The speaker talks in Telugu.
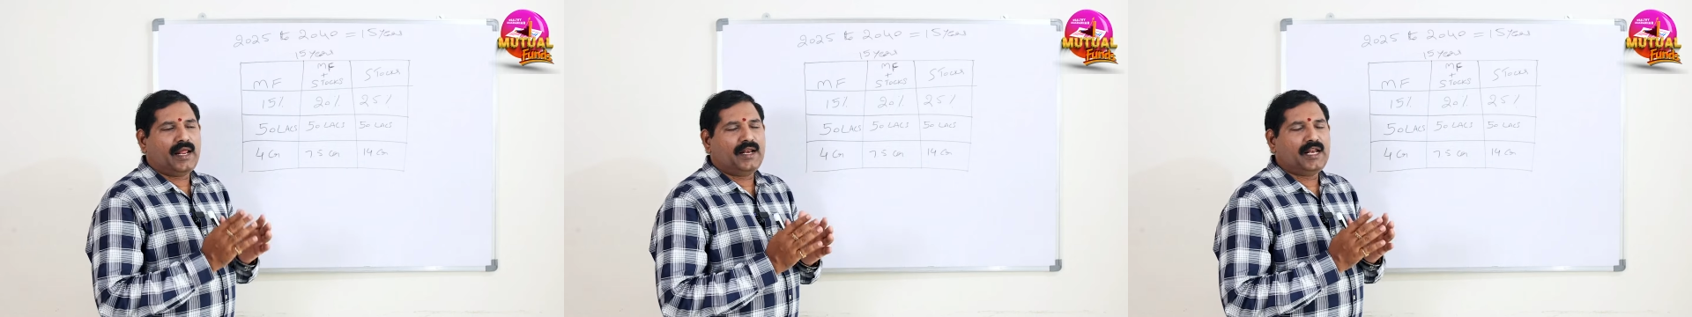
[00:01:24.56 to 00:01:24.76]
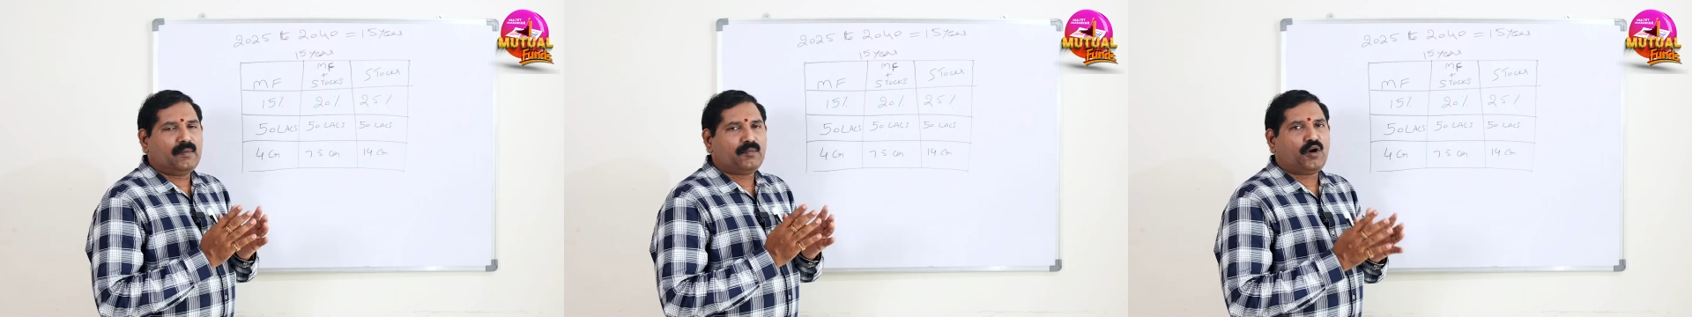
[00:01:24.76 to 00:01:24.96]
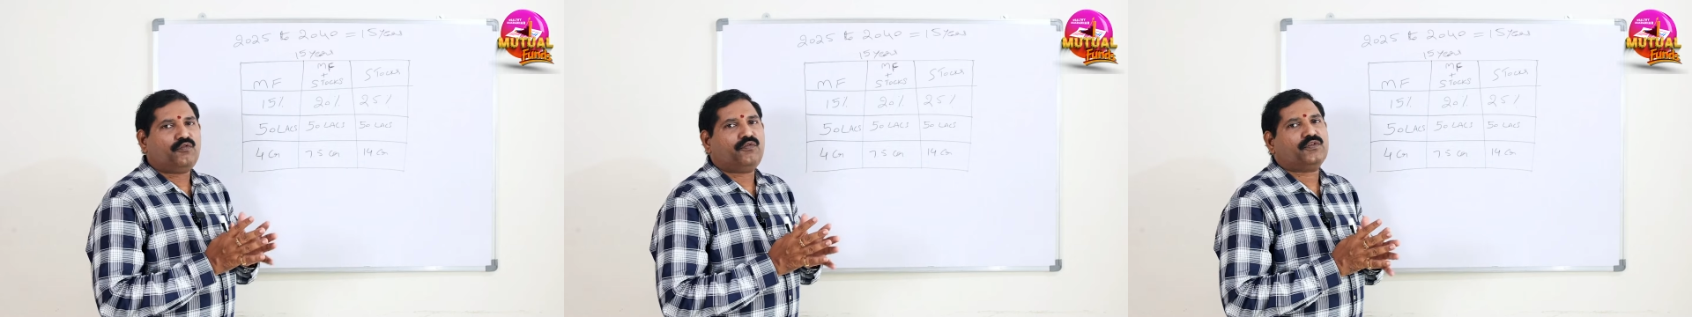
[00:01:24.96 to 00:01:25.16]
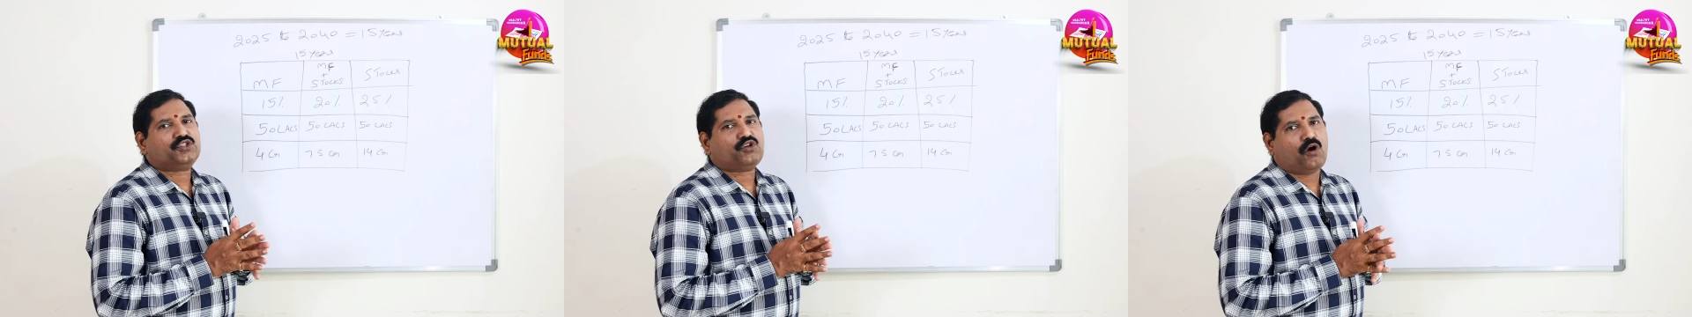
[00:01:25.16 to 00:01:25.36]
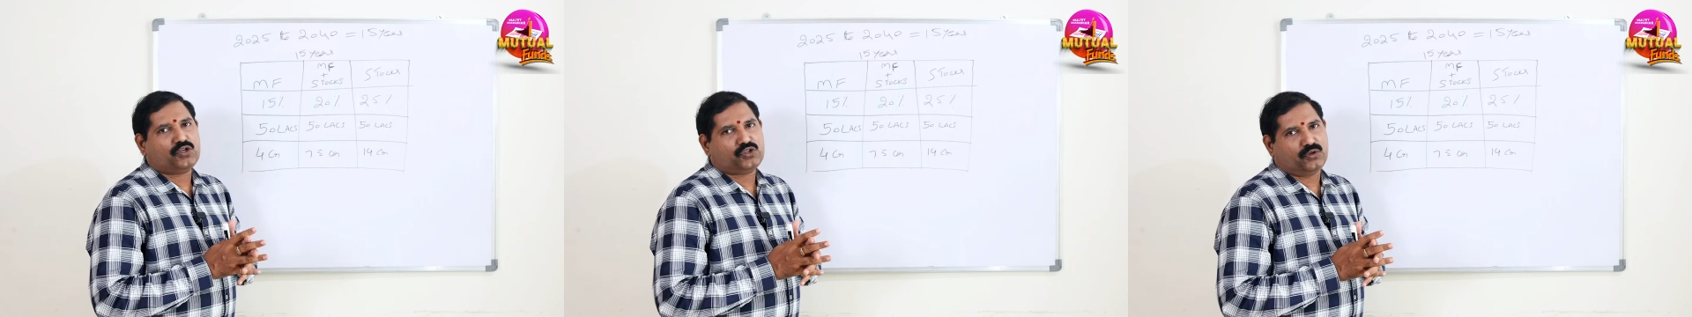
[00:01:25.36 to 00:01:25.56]
ఎన్ నెంబర్ ఆఫ్
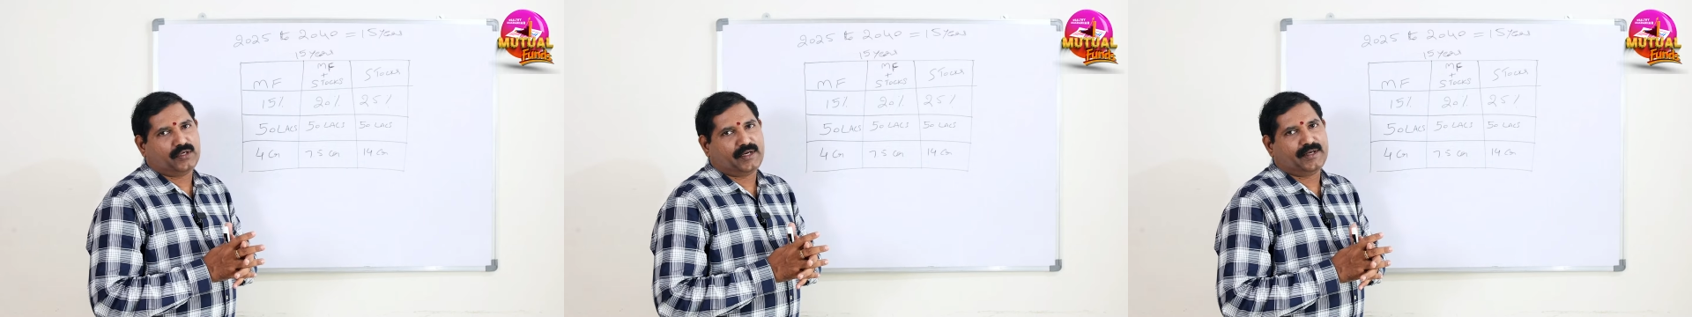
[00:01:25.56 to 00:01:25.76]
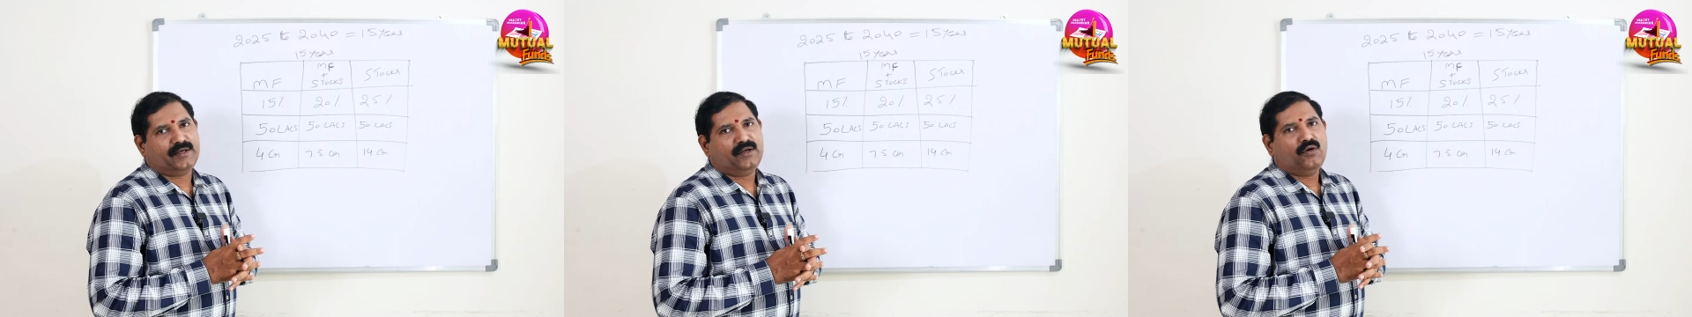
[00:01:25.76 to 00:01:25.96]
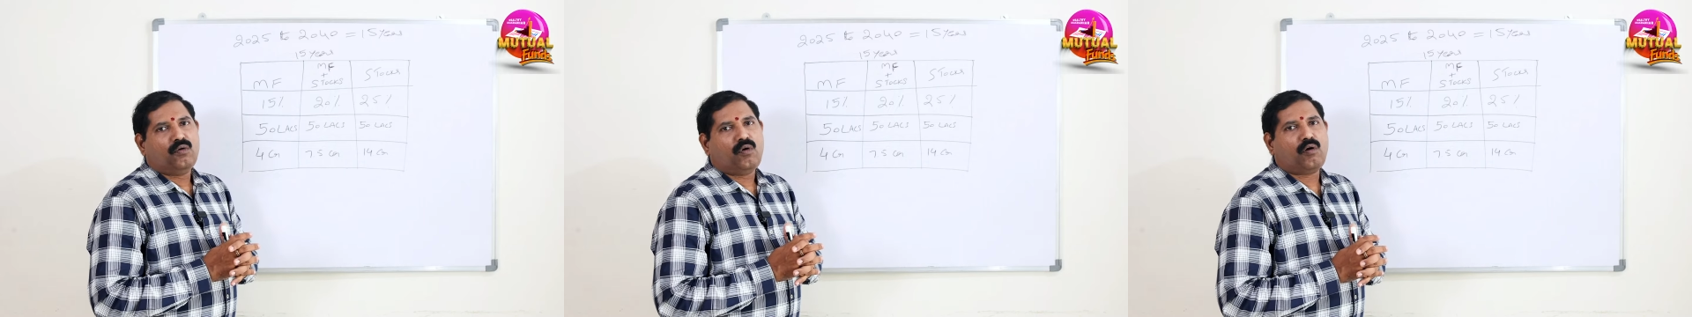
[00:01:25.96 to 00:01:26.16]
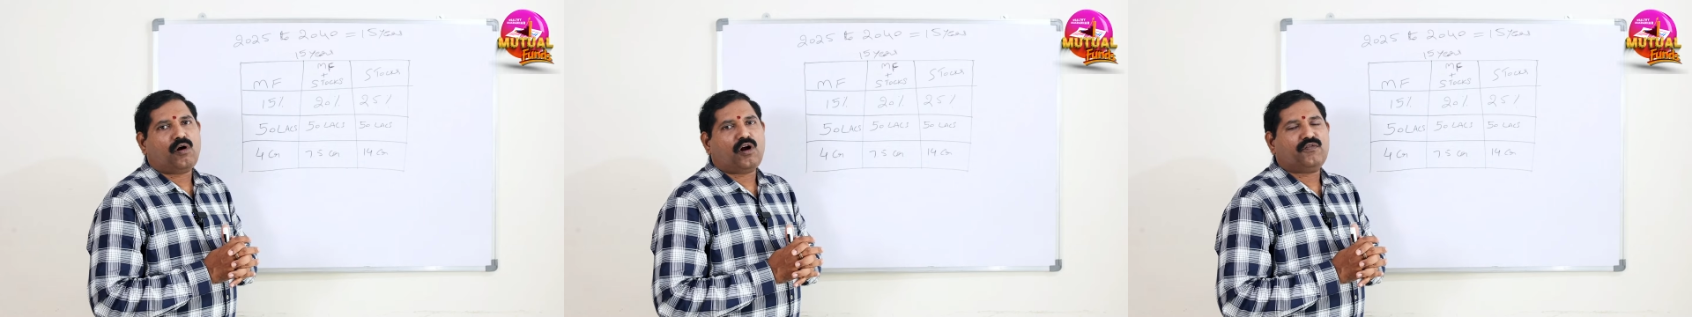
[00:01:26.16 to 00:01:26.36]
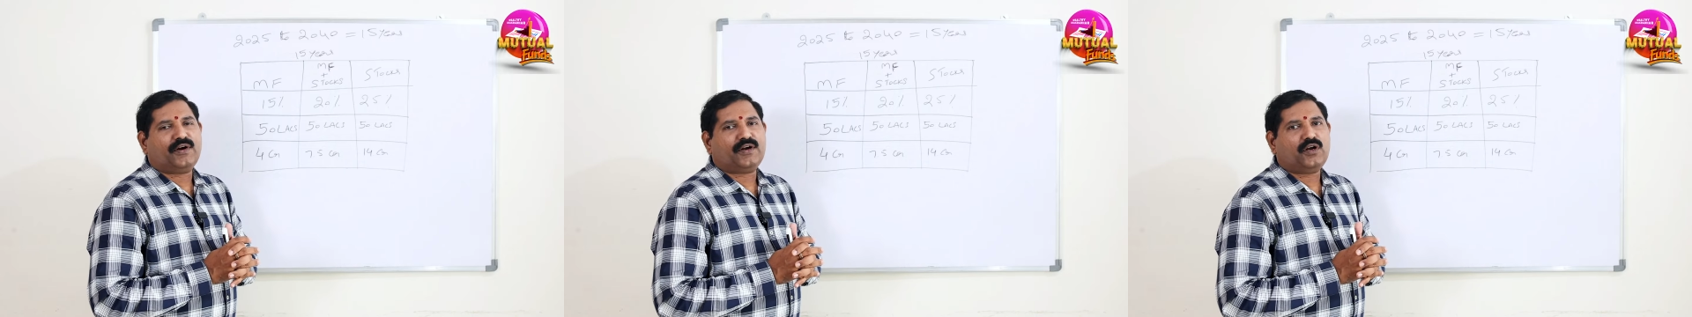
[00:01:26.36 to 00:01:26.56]
స్టాక్స్ ఉంటాయి
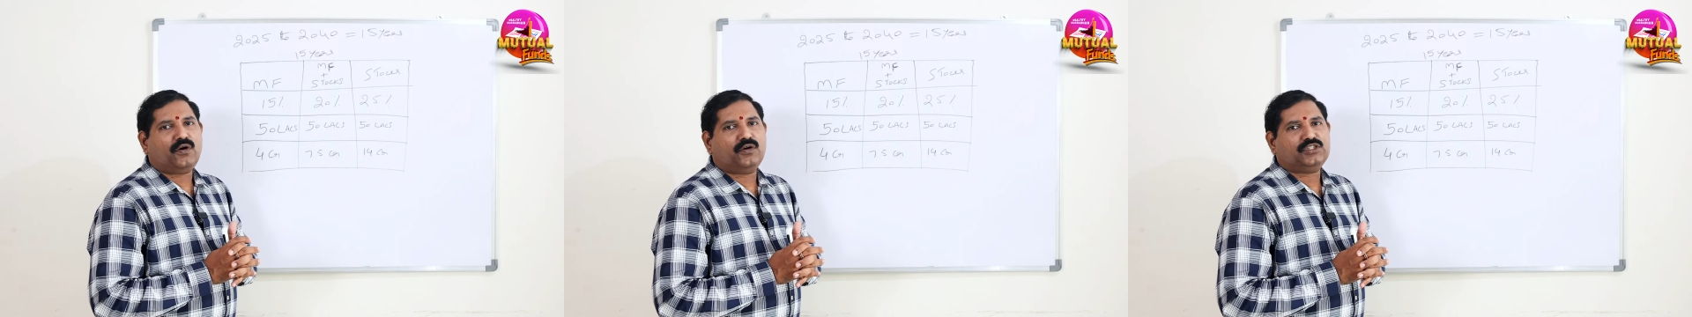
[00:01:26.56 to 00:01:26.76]
ఒక్కొక్క ఫండ్లో